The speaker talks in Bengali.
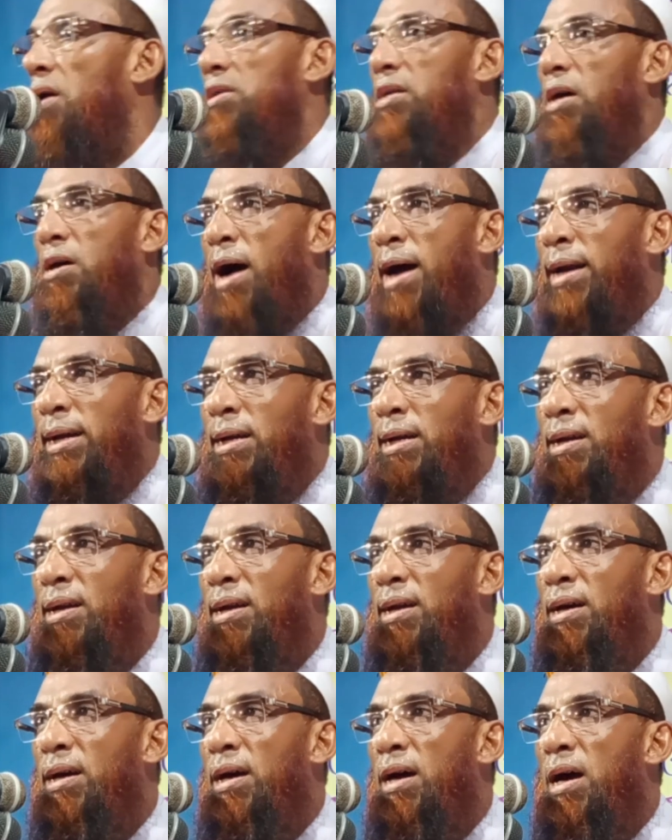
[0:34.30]
কতক্ষণ
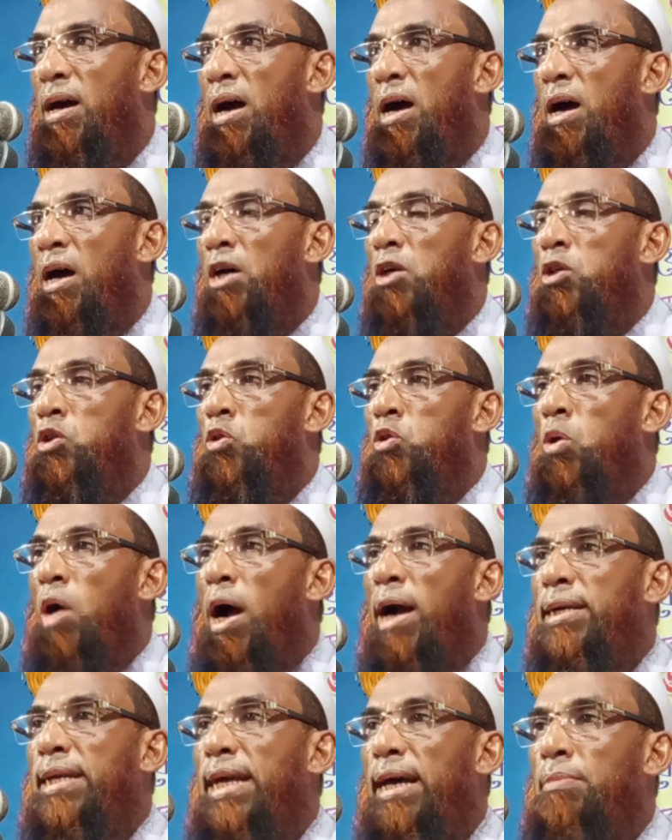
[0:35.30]

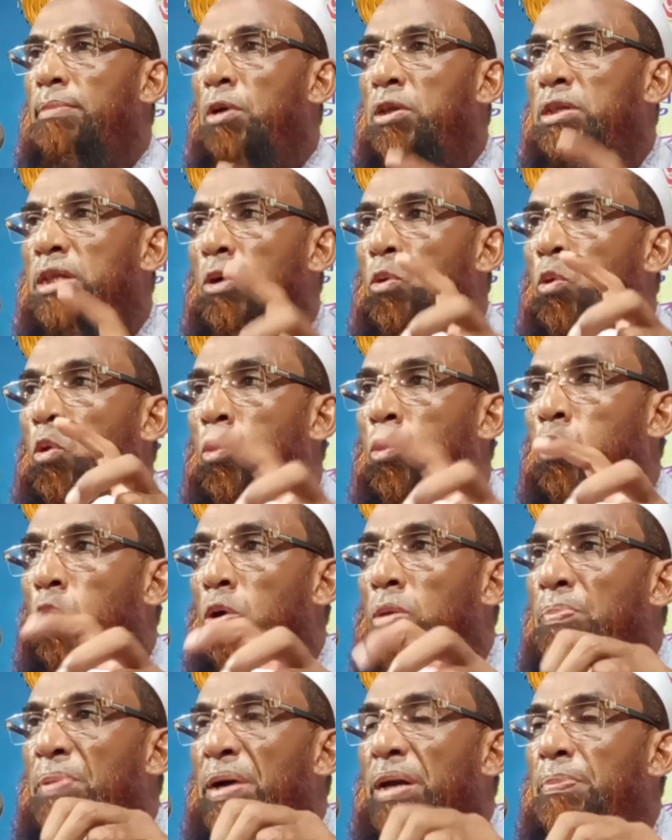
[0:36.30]
জোয়াটের মধ্যে
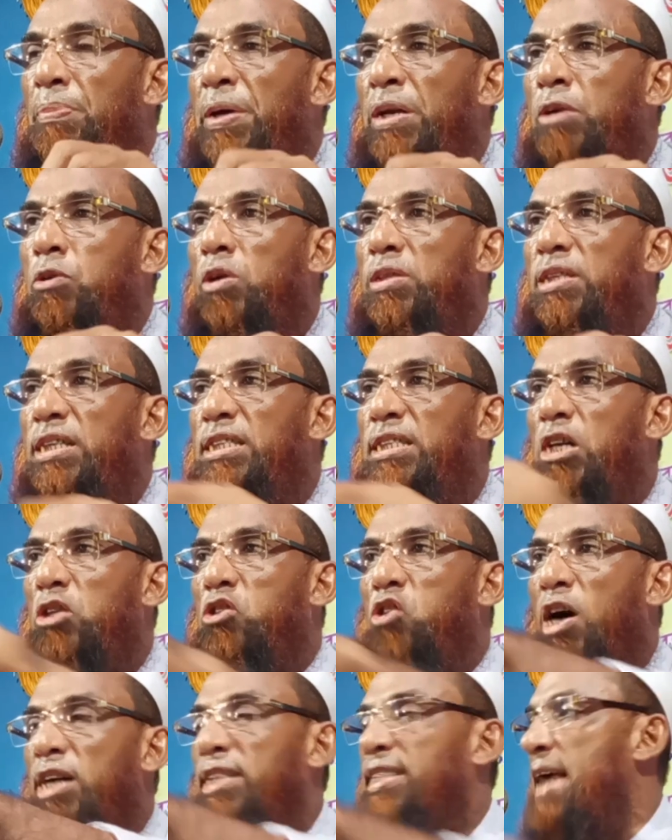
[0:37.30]
উকুন বিড়বির করতেছে
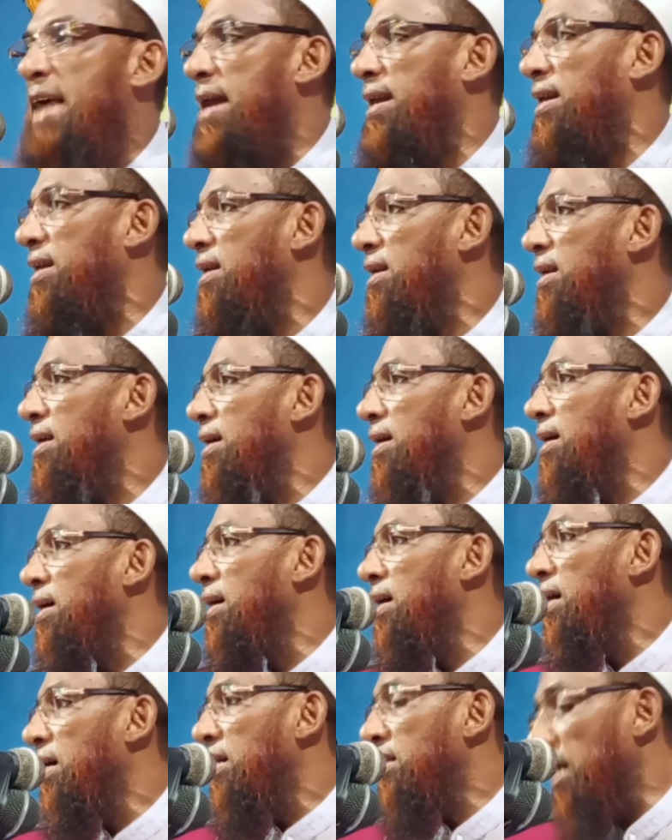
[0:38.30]
শয়তান
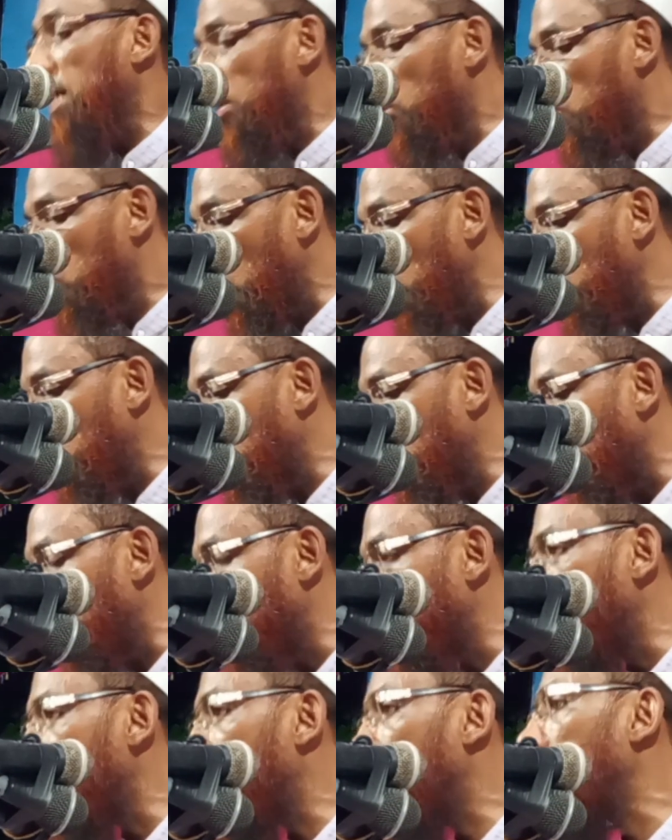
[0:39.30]
সেই জৈট
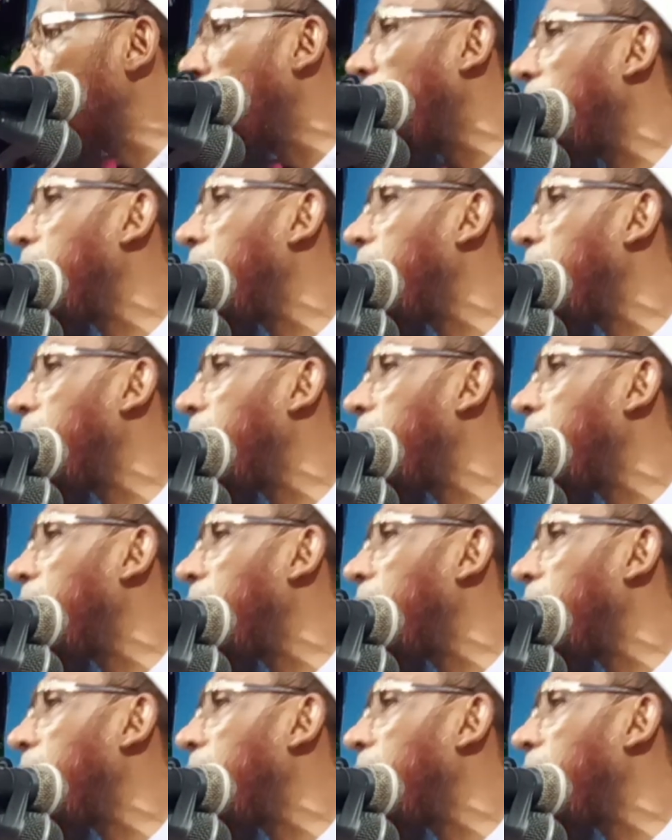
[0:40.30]
মৈশু